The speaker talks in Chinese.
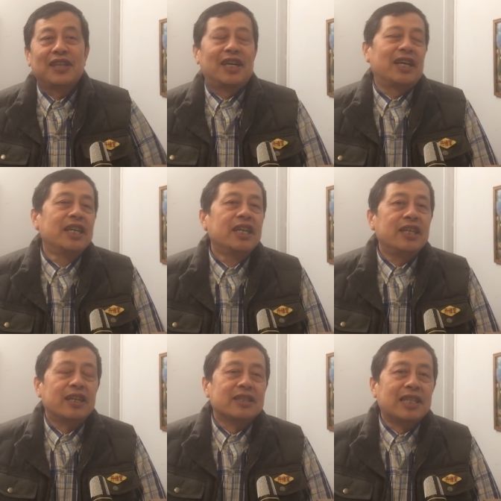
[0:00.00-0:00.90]
啊，
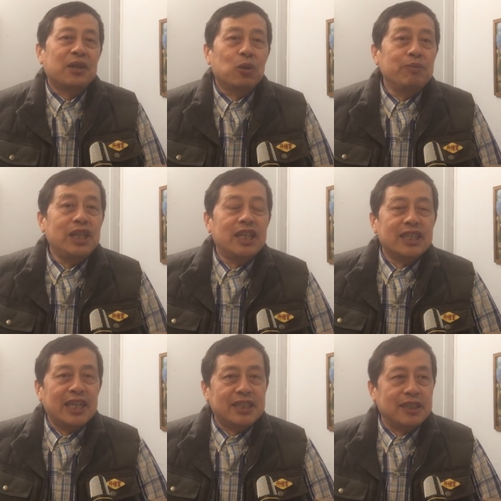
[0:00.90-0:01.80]
一个是在农民，一
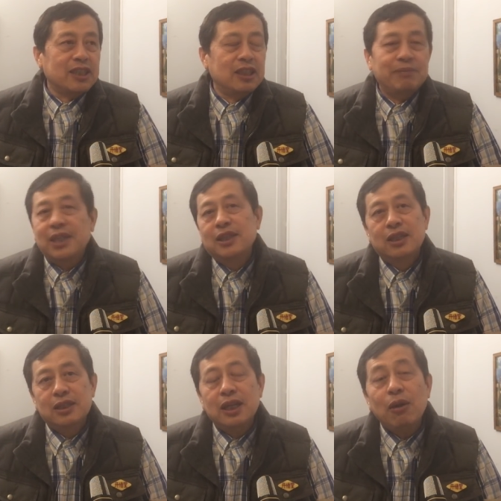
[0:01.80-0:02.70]
个在城市里面，
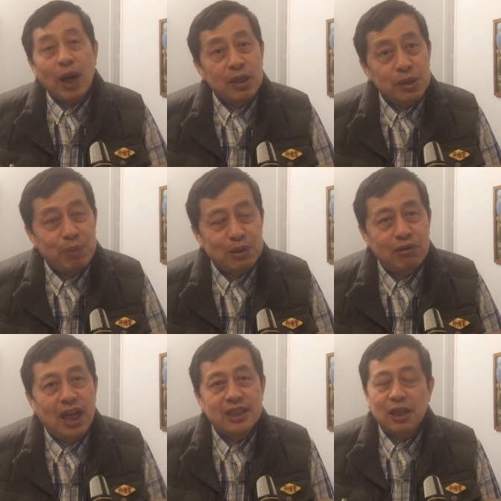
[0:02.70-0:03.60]
这玩意儿不
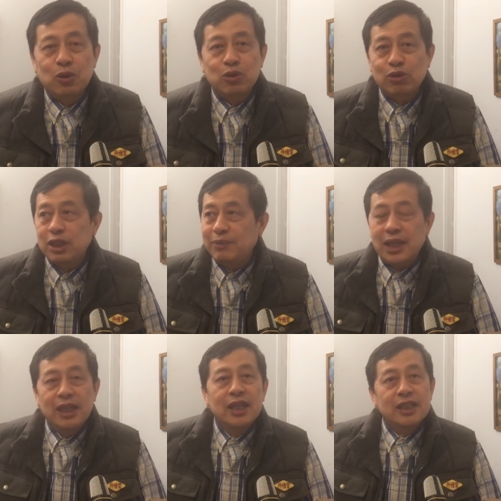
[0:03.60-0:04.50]
同啊。在农村里
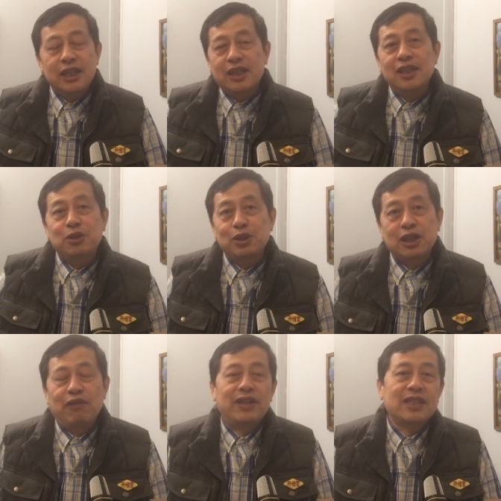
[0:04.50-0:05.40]
面你可以去
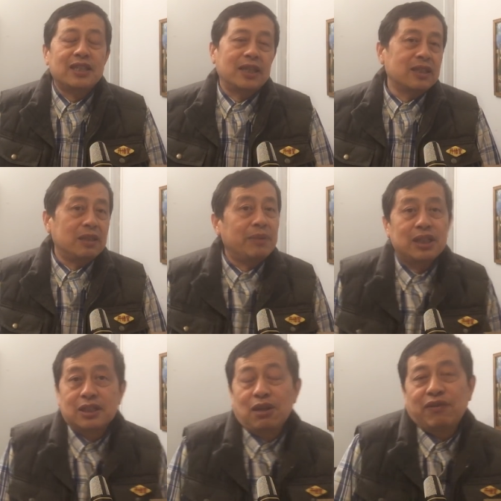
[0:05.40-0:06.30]
造反，在城市里面
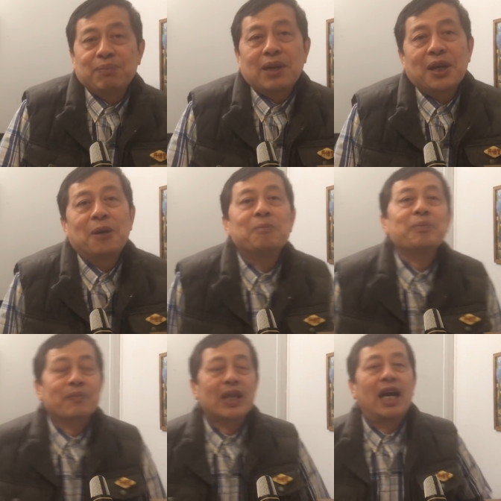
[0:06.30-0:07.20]
你造反不了，
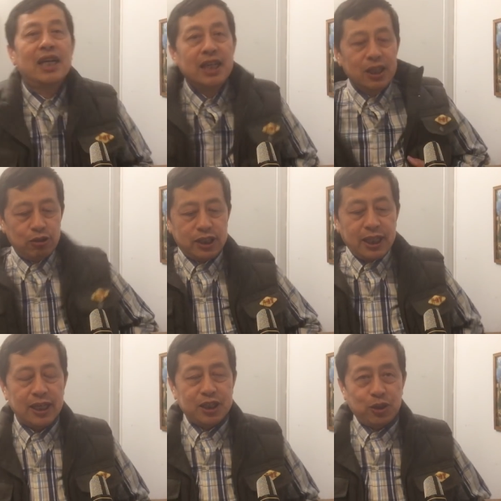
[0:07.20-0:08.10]
所以
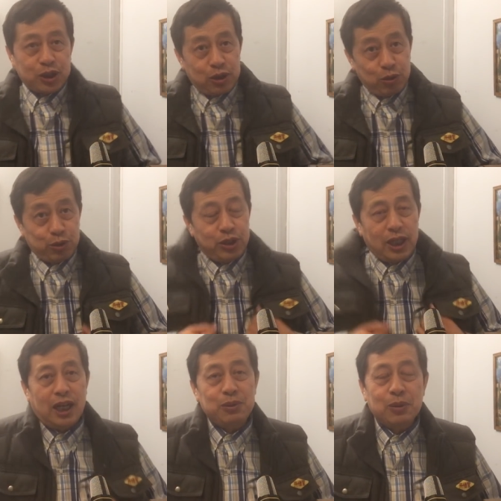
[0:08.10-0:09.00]
这个就是鲁
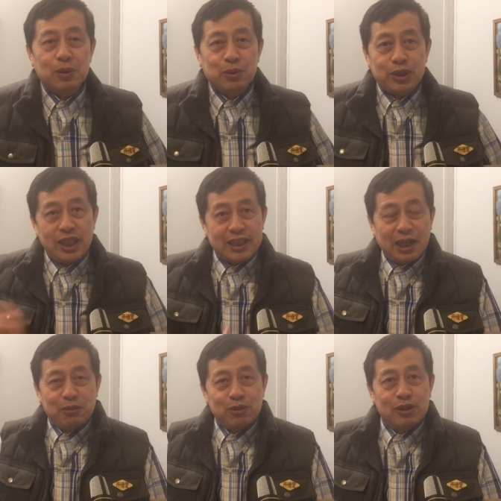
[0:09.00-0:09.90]
迅啊。如果鲁迅也
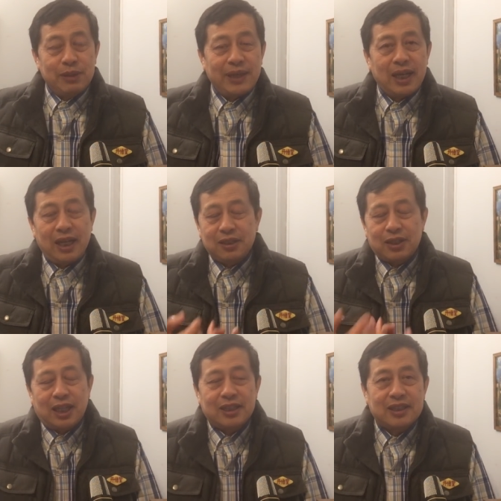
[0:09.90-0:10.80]
在农村里面，按
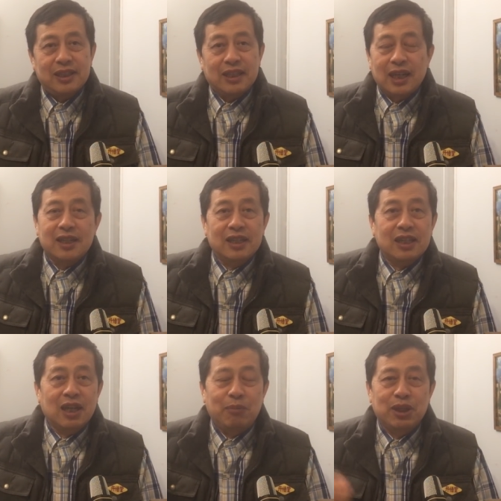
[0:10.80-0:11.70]
照他这个思想，他可能
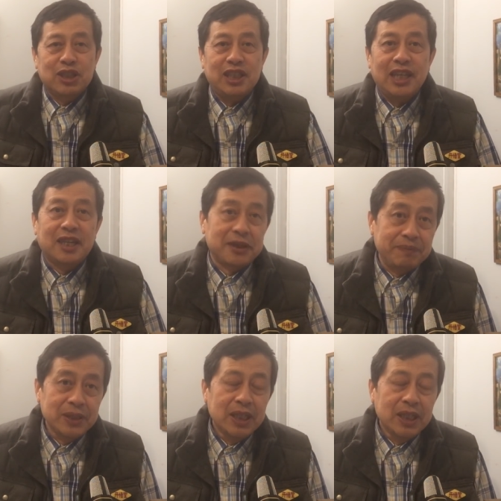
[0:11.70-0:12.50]
跟老毛是一样的，